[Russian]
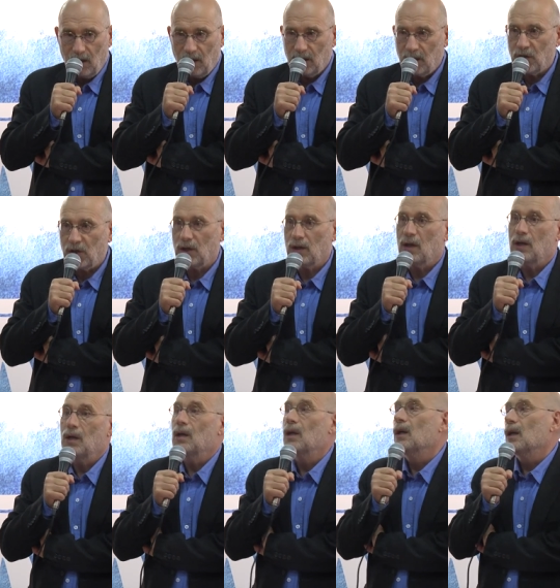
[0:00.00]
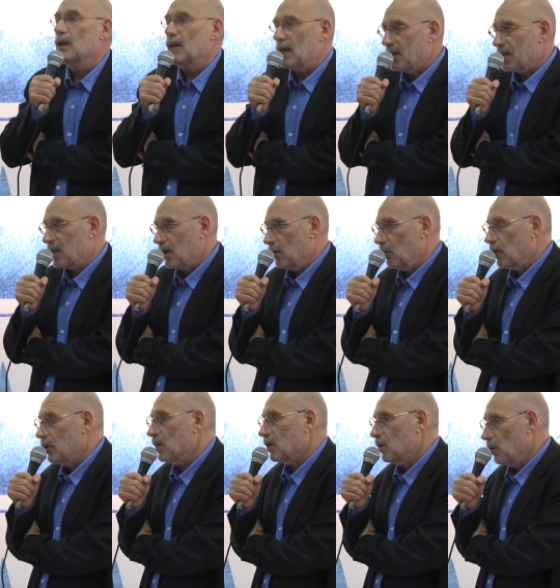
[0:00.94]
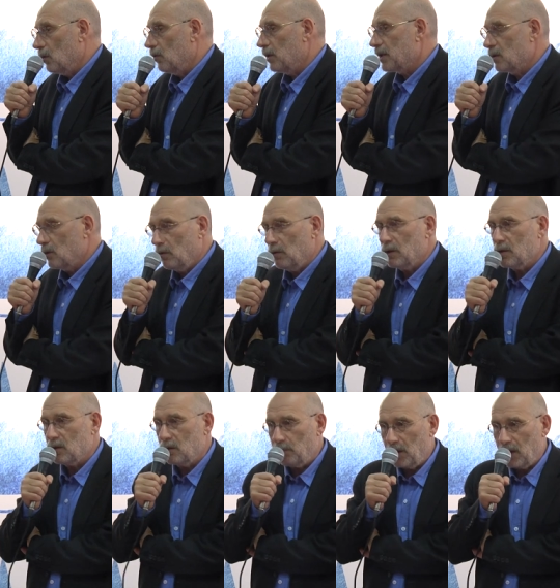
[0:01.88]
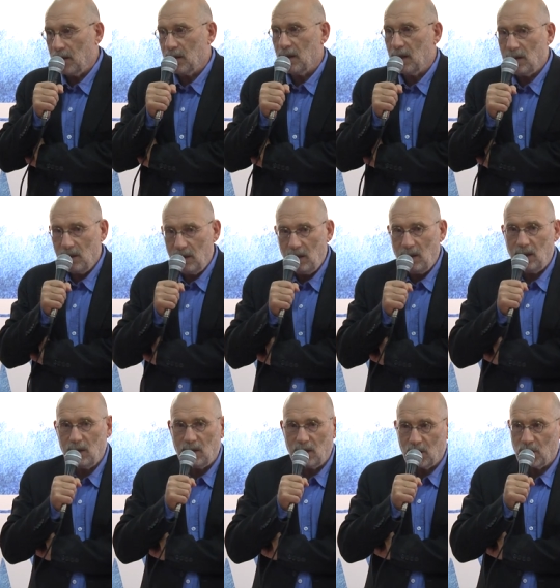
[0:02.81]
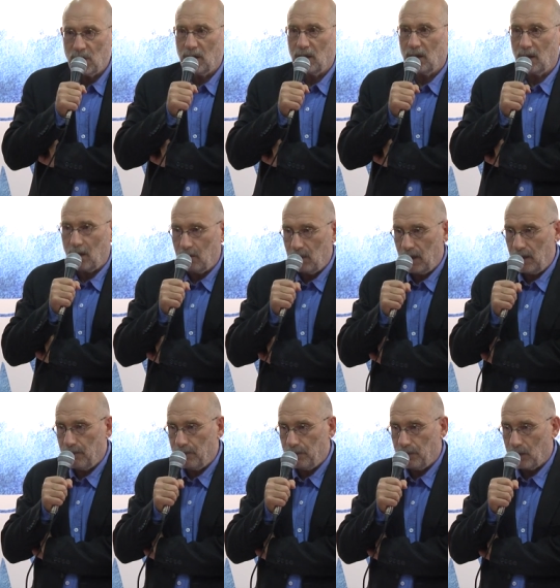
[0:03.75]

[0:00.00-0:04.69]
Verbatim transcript: Иначе нация будет снова и снова наступать на одни и те же грабли.